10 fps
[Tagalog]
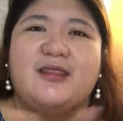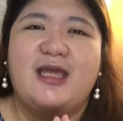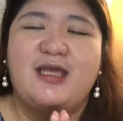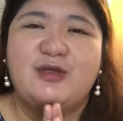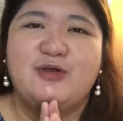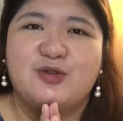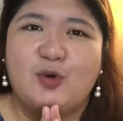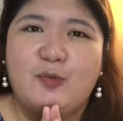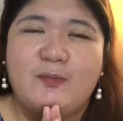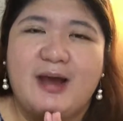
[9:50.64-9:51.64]
thank you
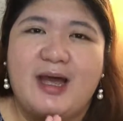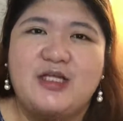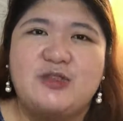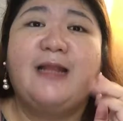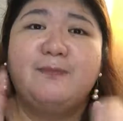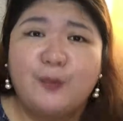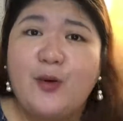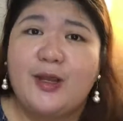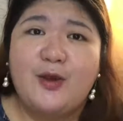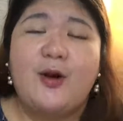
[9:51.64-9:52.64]
so much. Hat po
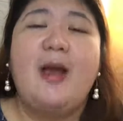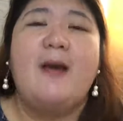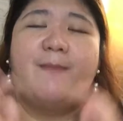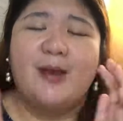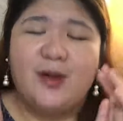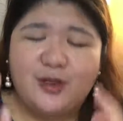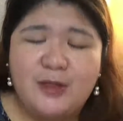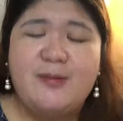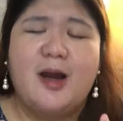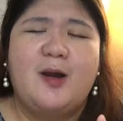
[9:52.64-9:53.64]
kayo. Pero
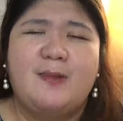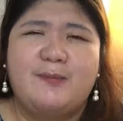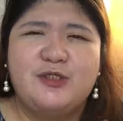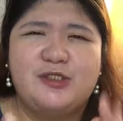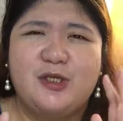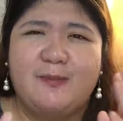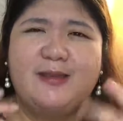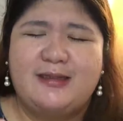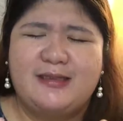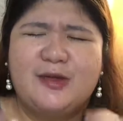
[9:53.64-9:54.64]
ayun mga kamamshi, sa
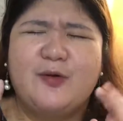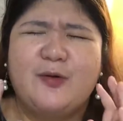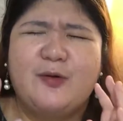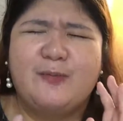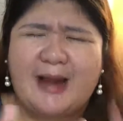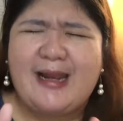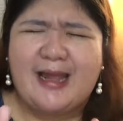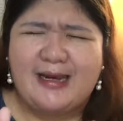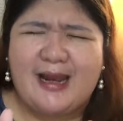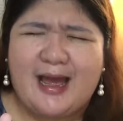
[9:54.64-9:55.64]
iba, hindi ko
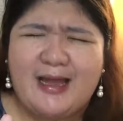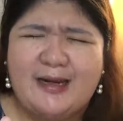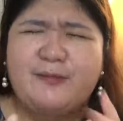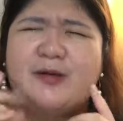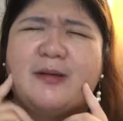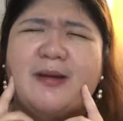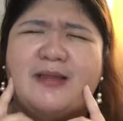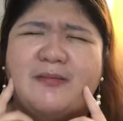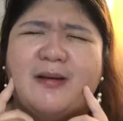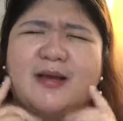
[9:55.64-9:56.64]
maalala. Alam nyo
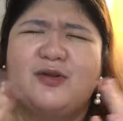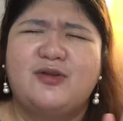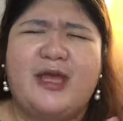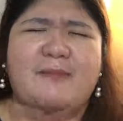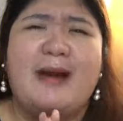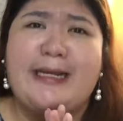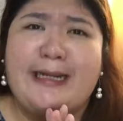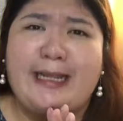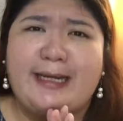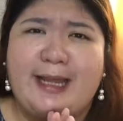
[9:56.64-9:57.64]
naman, di ba, ganun tayo mga
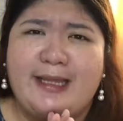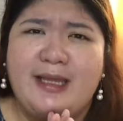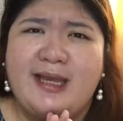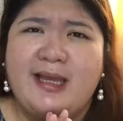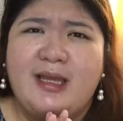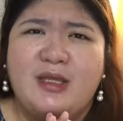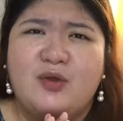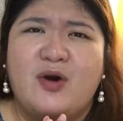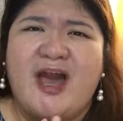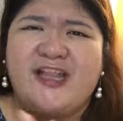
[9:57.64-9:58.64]
nanay.
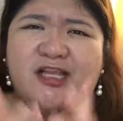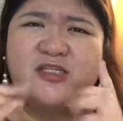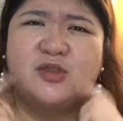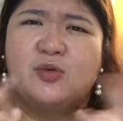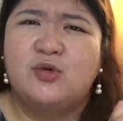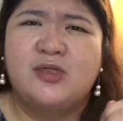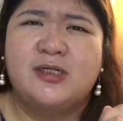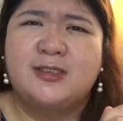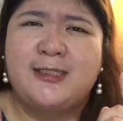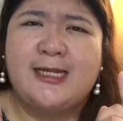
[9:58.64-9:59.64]
Yung kahit nasa dulo
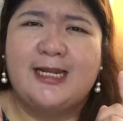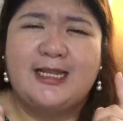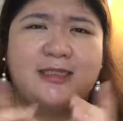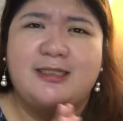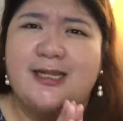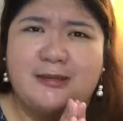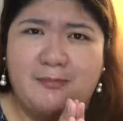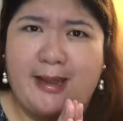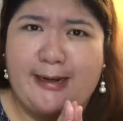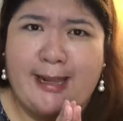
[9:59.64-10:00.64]
ng dila natin, hindi natin
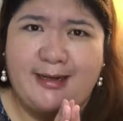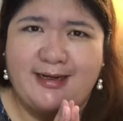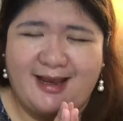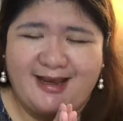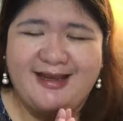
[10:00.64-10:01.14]
maalala.